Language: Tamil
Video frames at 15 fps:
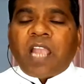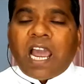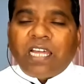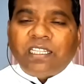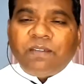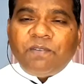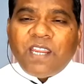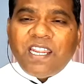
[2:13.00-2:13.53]

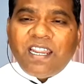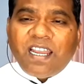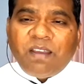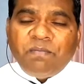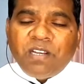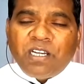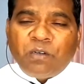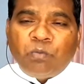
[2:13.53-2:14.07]
அதை
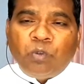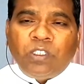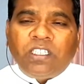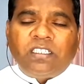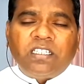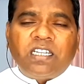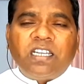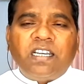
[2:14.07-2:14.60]
வேண்டாம் என்று
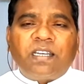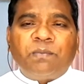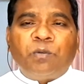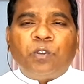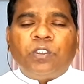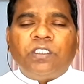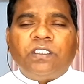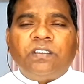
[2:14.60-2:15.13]
ஒதுக்குகின்ற
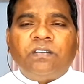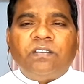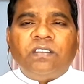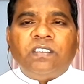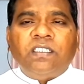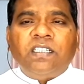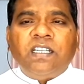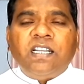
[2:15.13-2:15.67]
போது
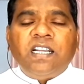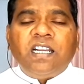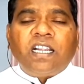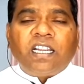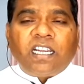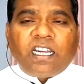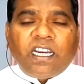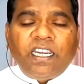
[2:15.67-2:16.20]

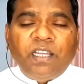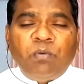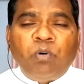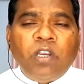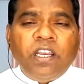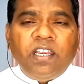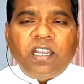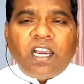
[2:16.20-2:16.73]

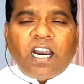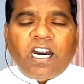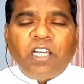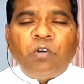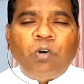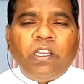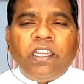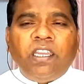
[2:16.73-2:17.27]
கடவுளின்
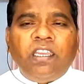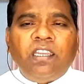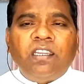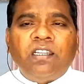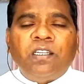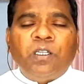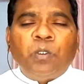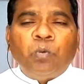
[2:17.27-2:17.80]
அருளை
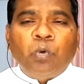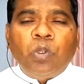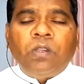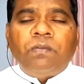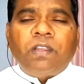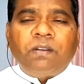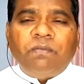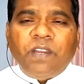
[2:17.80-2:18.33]

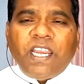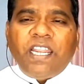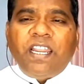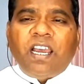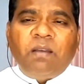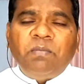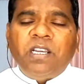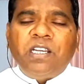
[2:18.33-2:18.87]
ஒருவர்
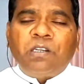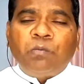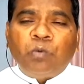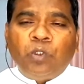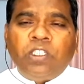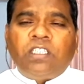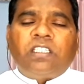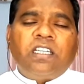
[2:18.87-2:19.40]
வேண்டாம் என்று
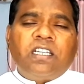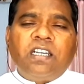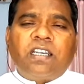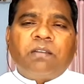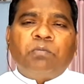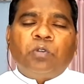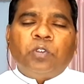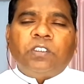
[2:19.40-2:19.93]

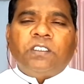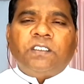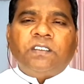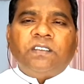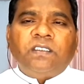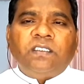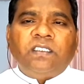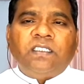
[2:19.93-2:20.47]
ஒதுக்குகின்ற போது
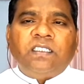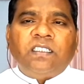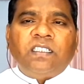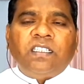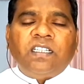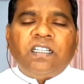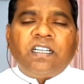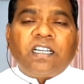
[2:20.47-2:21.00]

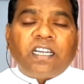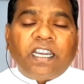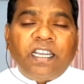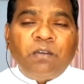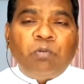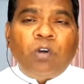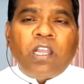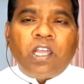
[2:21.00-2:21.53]

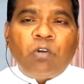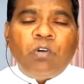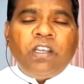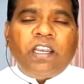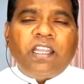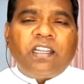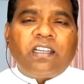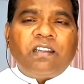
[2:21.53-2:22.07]
கடவுள் அருள்
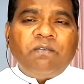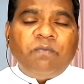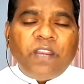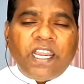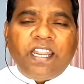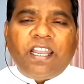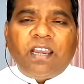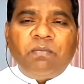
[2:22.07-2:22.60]
எனக்கு
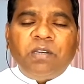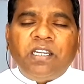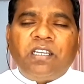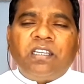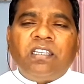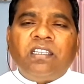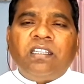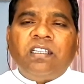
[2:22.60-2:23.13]
வேண்டாம்
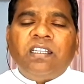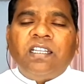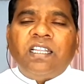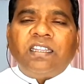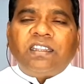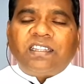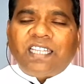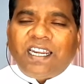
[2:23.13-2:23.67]
என்று
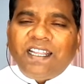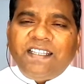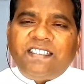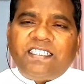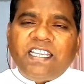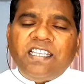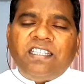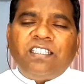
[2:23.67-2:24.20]
தடை
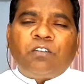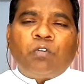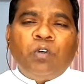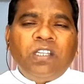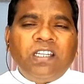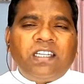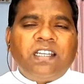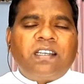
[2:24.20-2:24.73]
செய்து
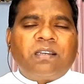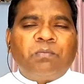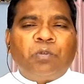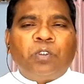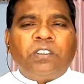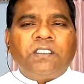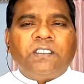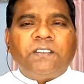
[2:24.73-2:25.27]
கொள்ளுகின்ற
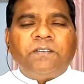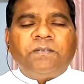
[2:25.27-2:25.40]
போது